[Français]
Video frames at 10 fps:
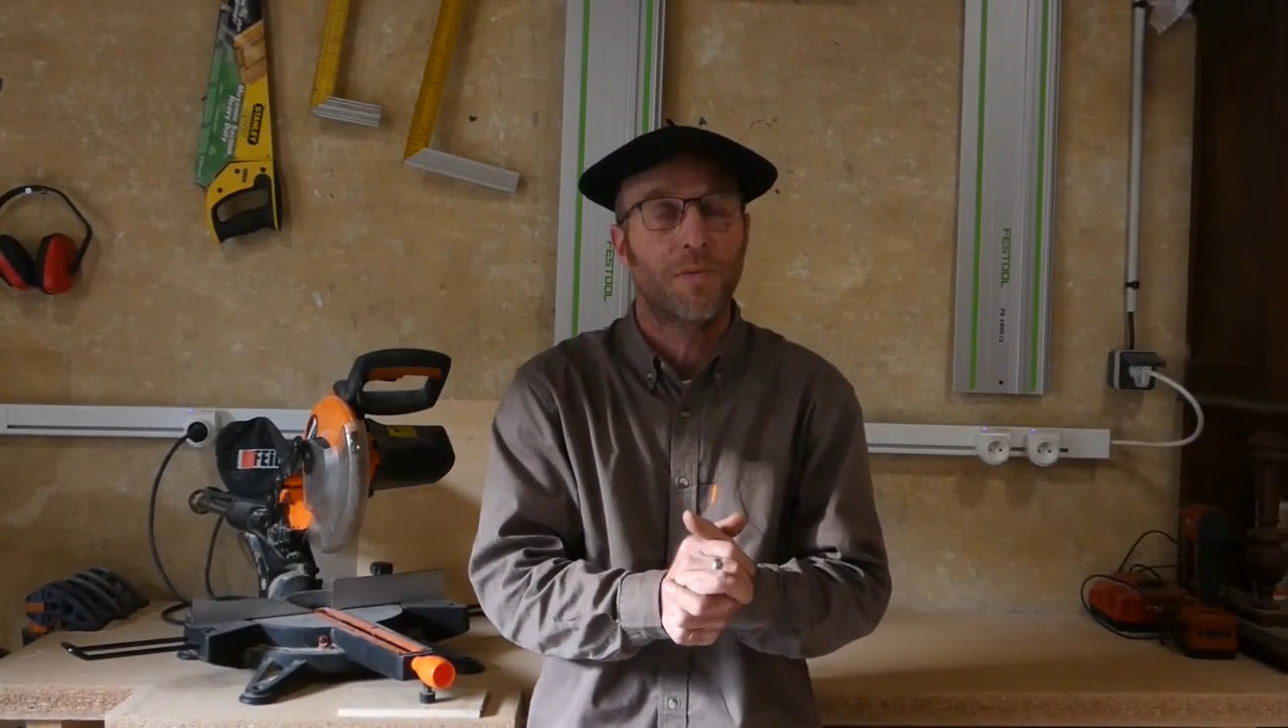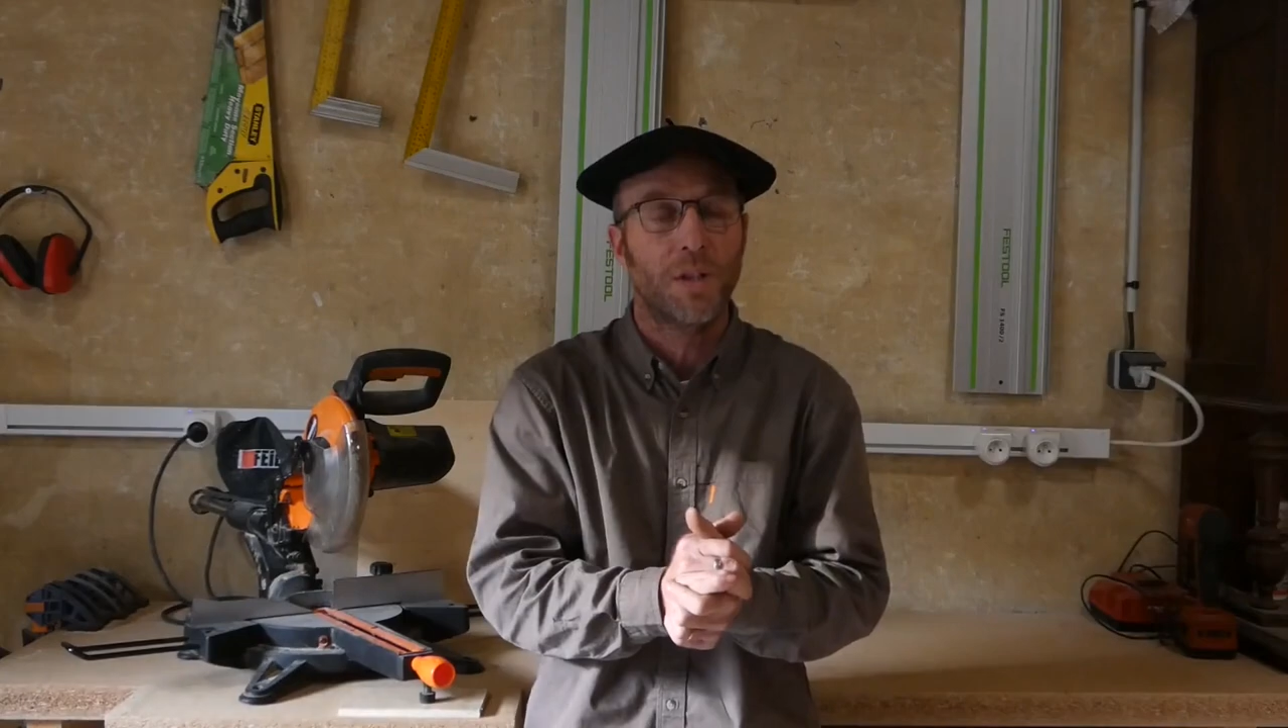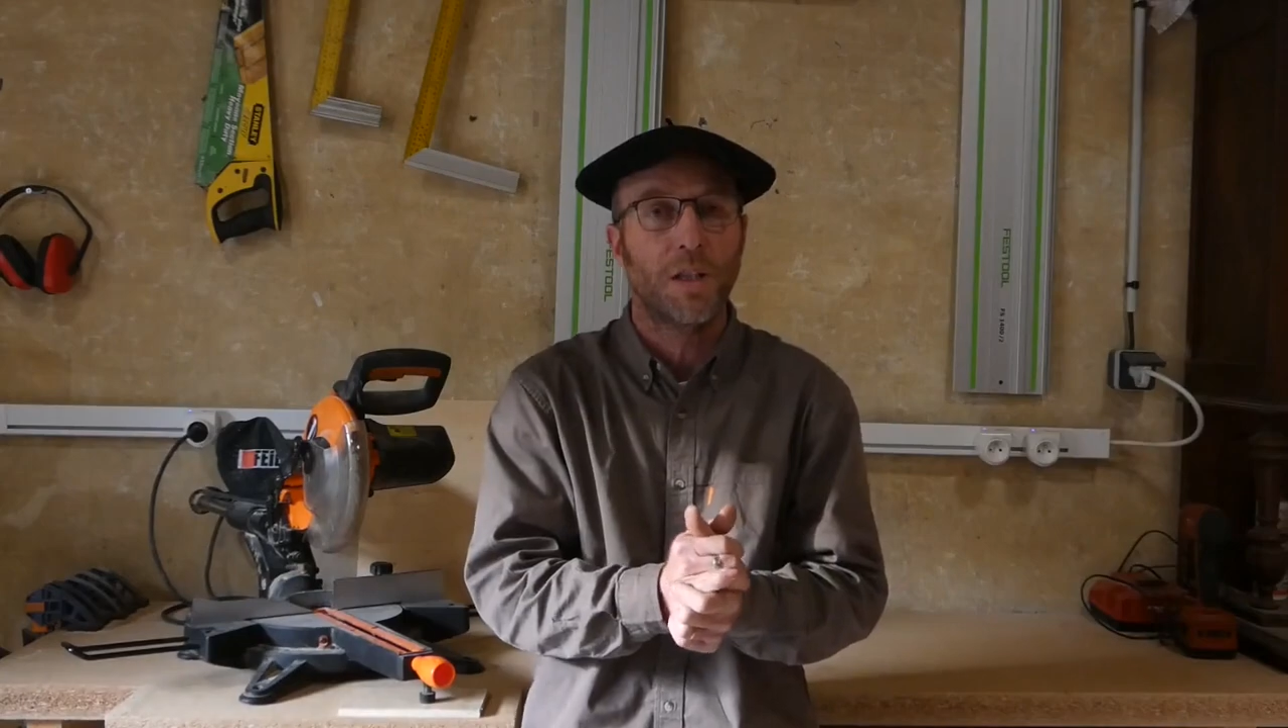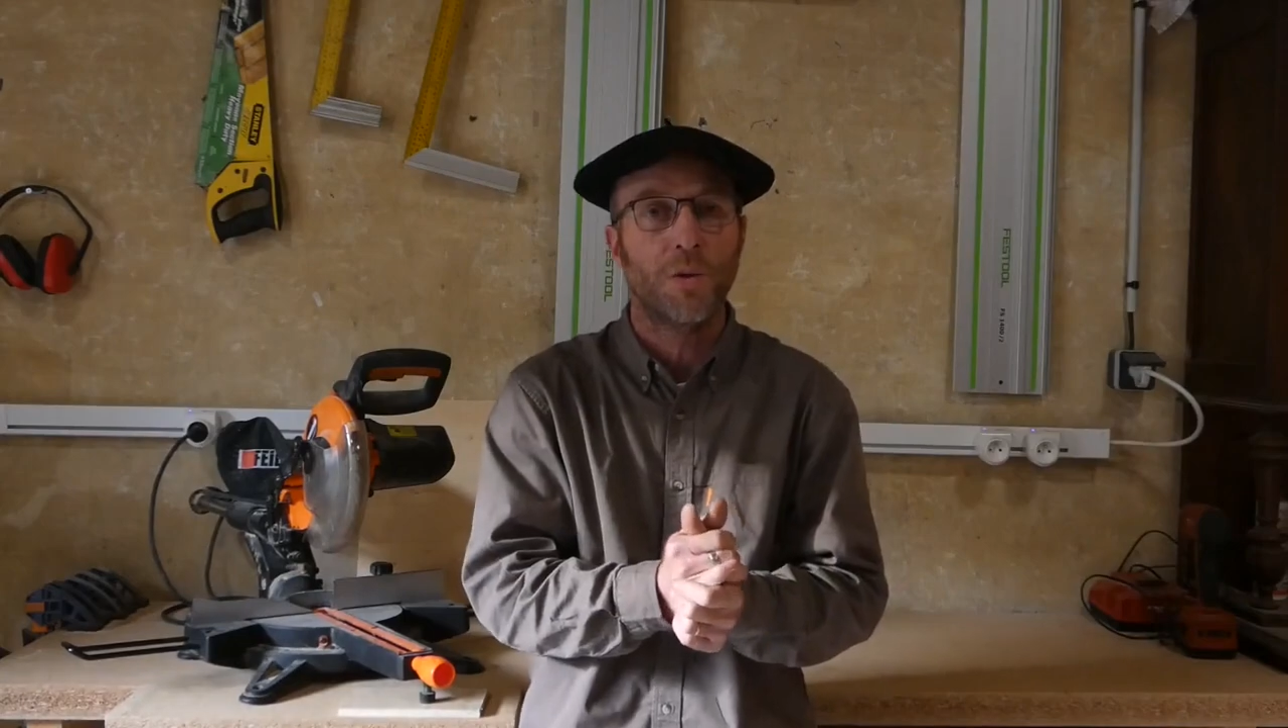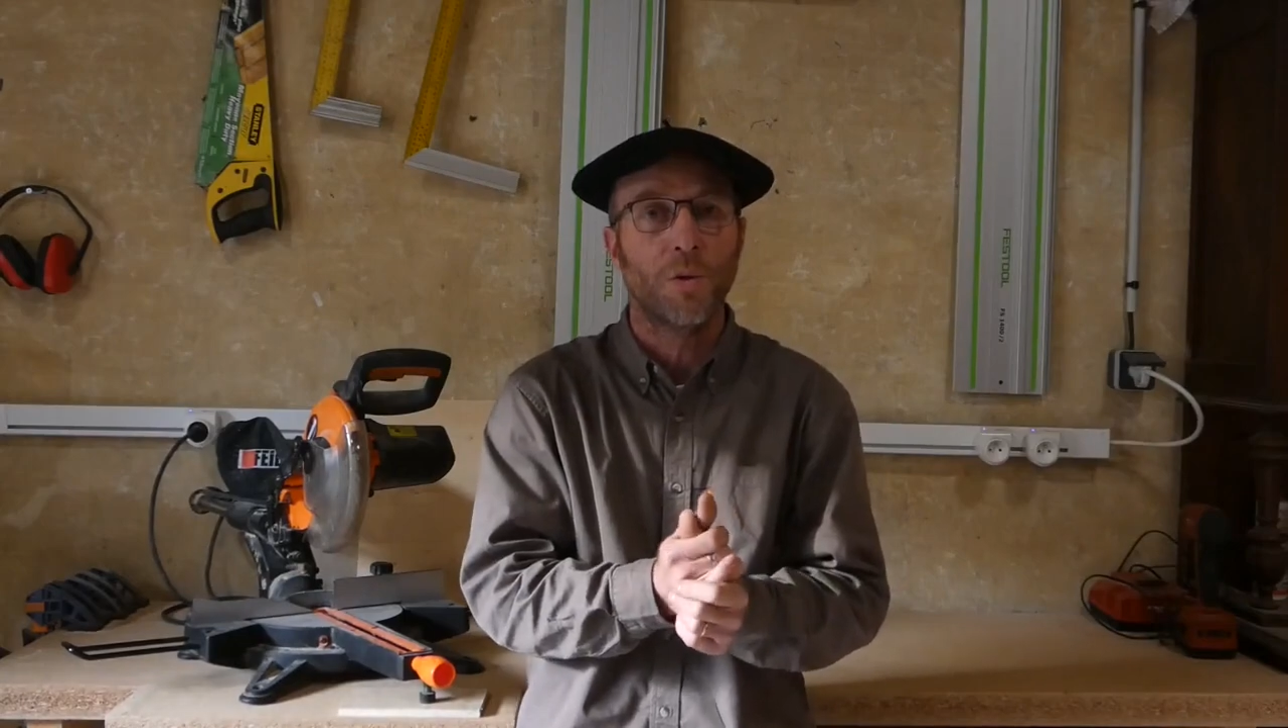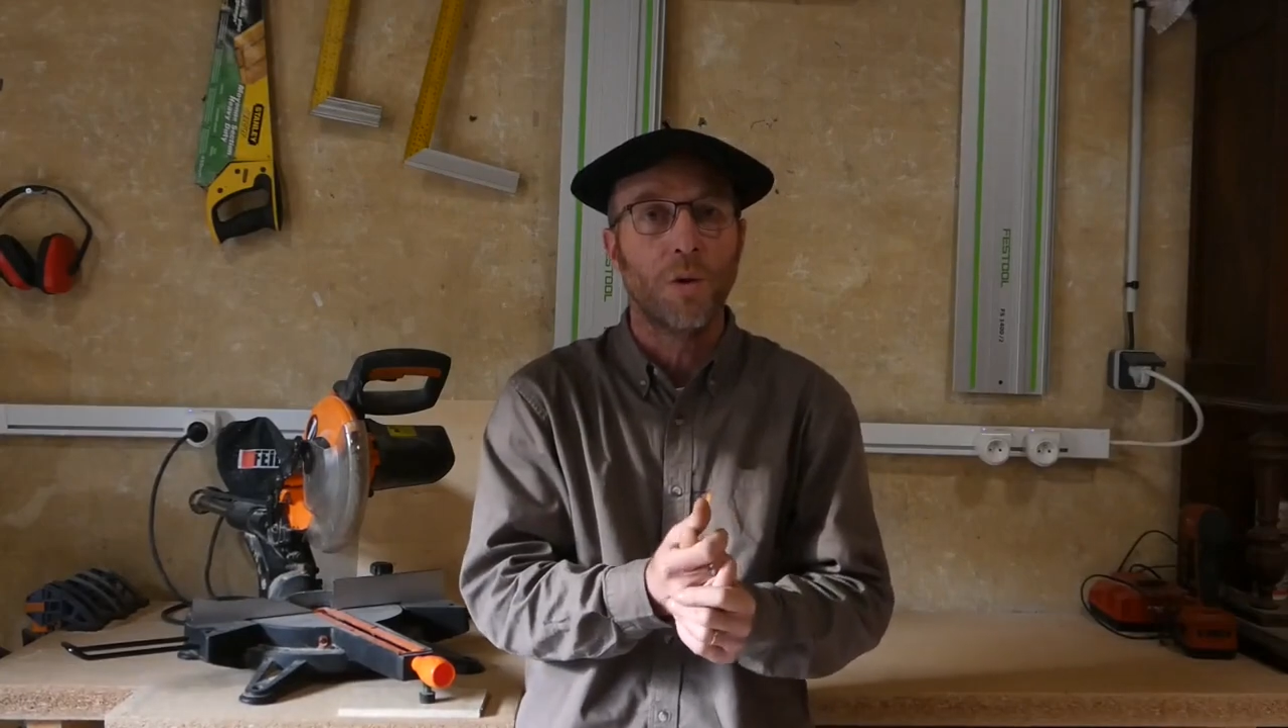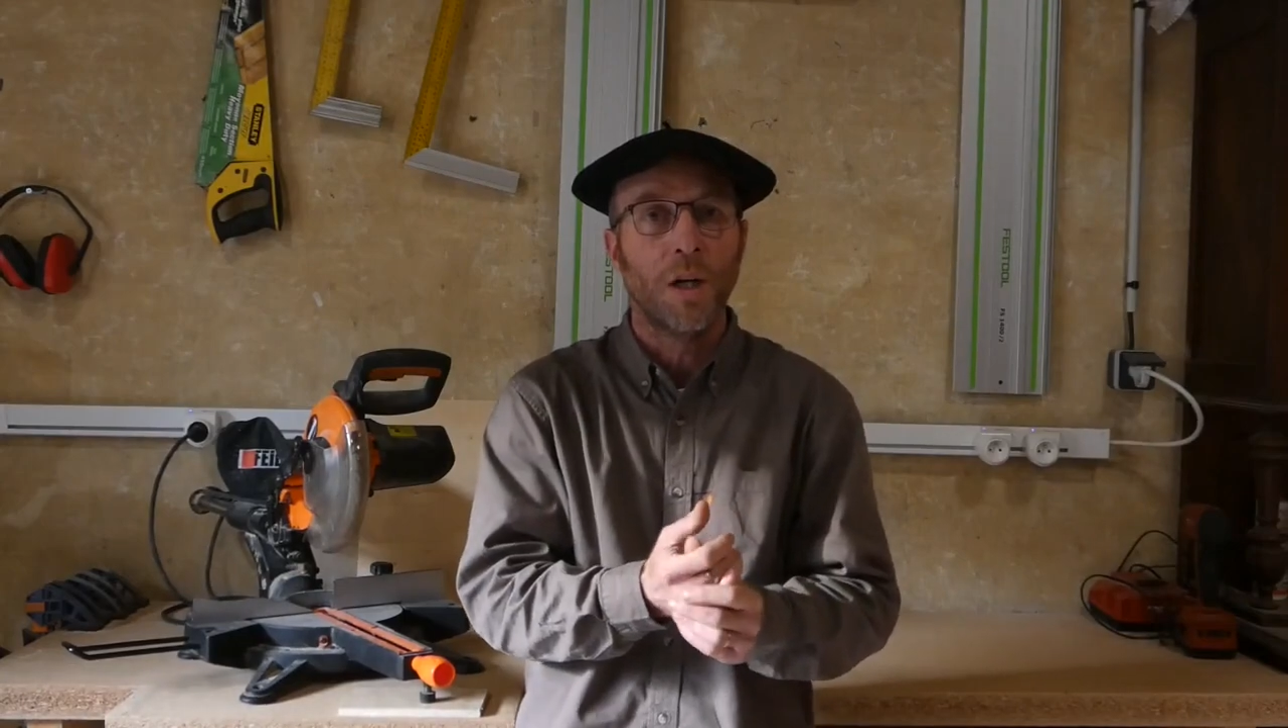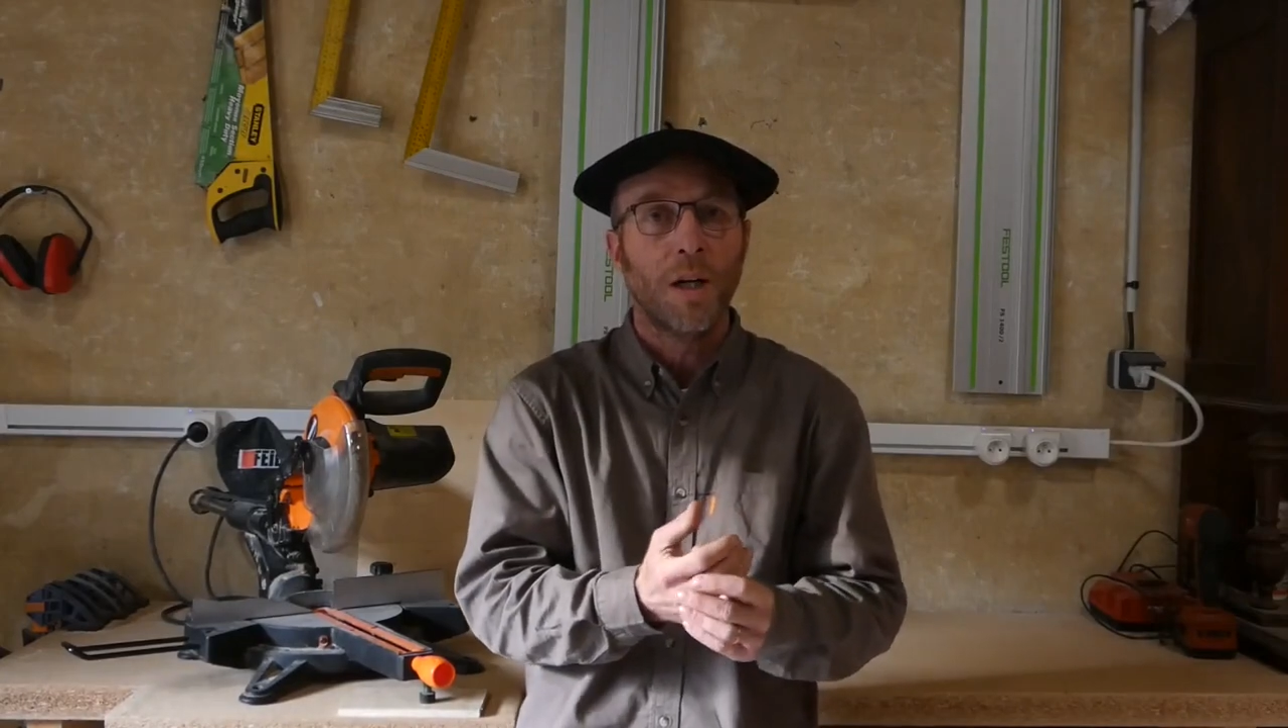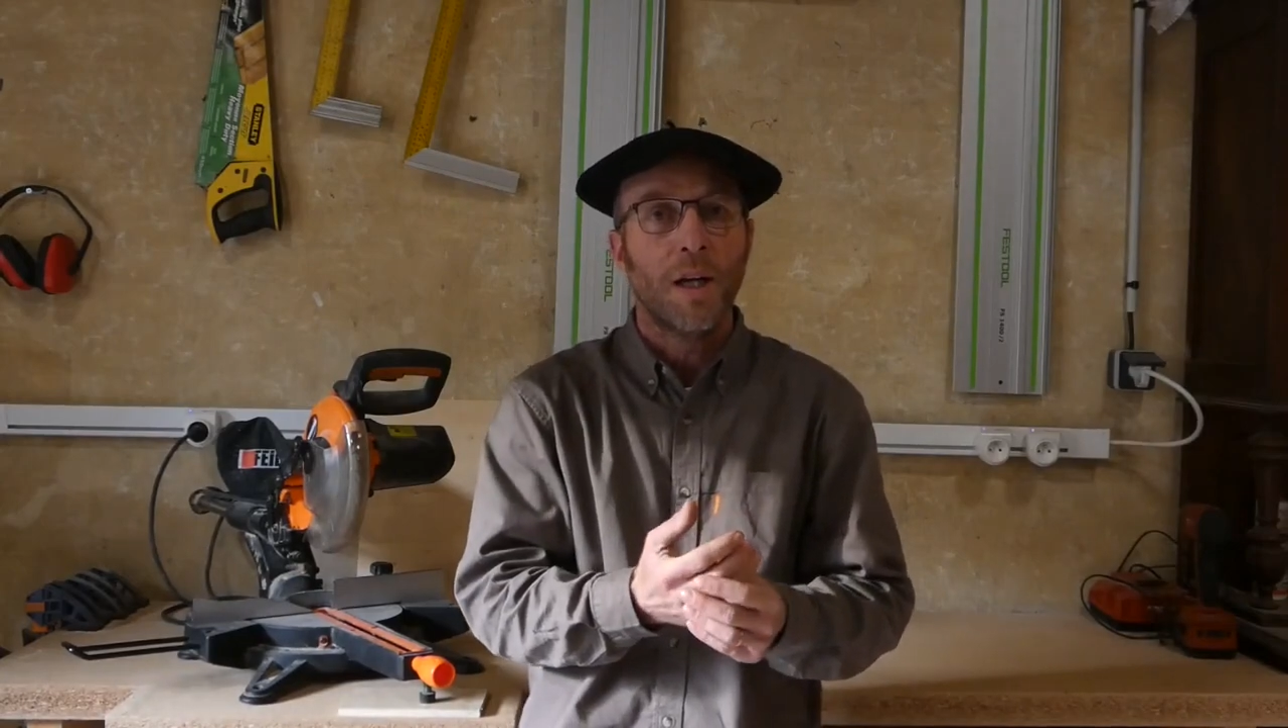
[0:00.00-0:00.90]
vidéo.